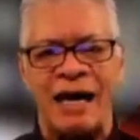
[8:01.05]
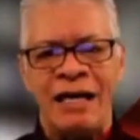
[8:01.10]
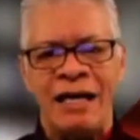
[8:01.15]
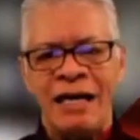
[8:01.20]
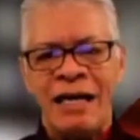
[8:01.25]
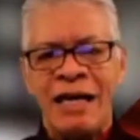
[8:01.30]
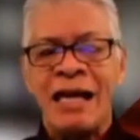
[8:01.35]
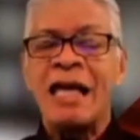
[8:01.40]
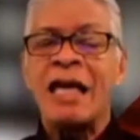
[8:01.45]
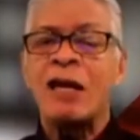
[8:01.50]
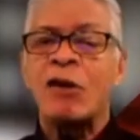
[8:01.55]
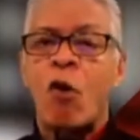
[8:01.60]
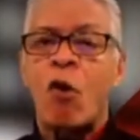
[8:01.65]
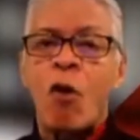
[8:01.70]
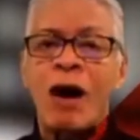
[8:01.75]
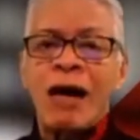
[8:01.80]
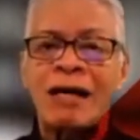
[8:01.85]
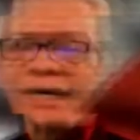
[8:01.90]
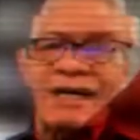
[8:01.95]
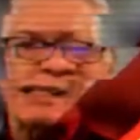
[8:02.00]
en
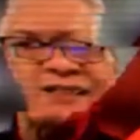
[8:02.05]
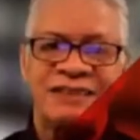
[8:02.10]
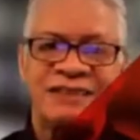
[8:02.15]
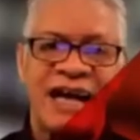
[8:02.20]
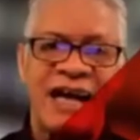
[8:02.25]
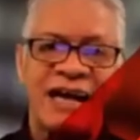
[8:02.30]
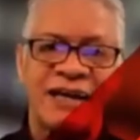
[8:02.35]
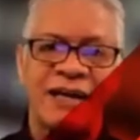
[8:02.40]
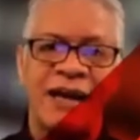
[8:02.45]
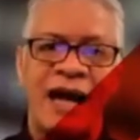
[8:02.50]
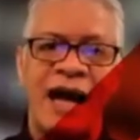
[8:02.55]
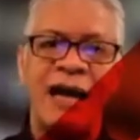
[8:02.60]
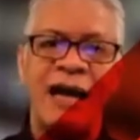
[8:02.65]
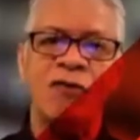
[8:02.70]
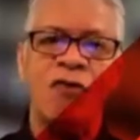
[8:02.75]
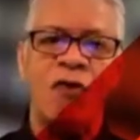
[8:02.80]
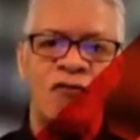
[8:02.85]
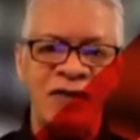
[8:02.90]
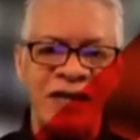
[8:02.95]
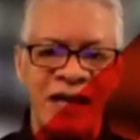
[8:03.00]
YouTube.
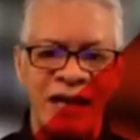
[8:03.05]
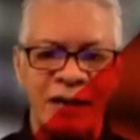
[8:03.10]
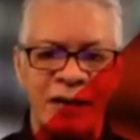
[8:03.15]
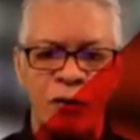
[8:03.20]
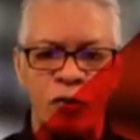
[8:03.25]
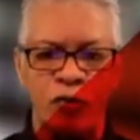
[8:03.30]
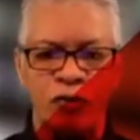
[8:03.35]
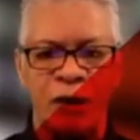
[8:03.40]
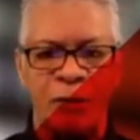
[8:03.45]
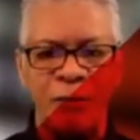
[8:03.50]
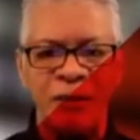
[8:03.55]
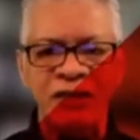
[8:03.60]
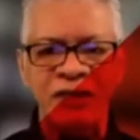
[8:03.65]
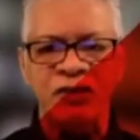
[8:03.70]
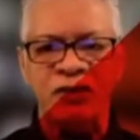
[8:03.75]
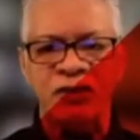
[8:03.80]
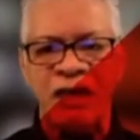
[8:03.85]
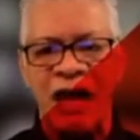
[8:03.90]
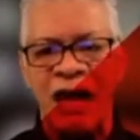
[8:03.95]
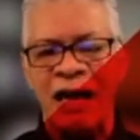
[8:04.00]
Nosotros no andamos
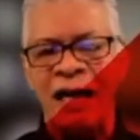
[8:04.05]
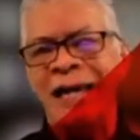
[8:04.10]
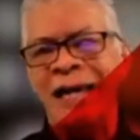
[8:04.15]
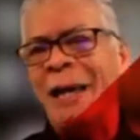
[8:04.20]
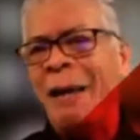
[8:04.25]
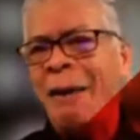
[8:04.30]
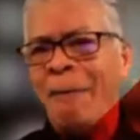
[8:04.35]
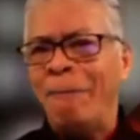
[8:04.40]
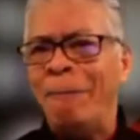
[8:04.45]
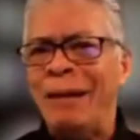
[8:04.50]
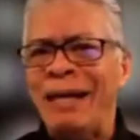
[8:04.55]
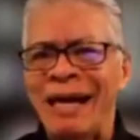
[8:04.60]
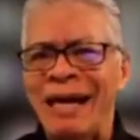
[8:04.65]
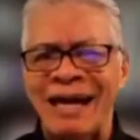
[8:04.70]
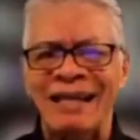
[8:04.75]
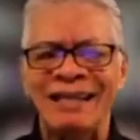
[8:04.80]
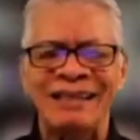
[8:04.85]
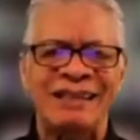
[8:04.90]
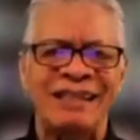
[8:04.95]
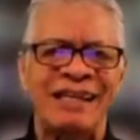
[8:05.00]
buscando dinero, no estamos pidiéndole a